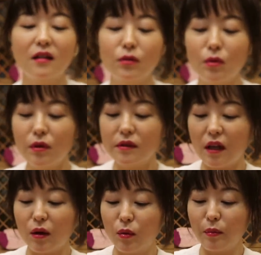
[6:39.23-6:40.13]
그리고
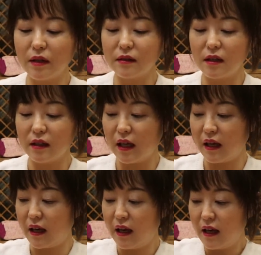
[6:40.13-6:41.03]
이제
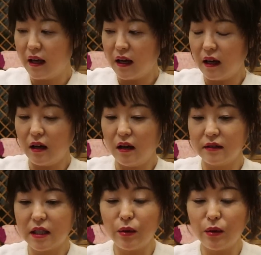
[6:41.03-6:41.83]
공방장이 어,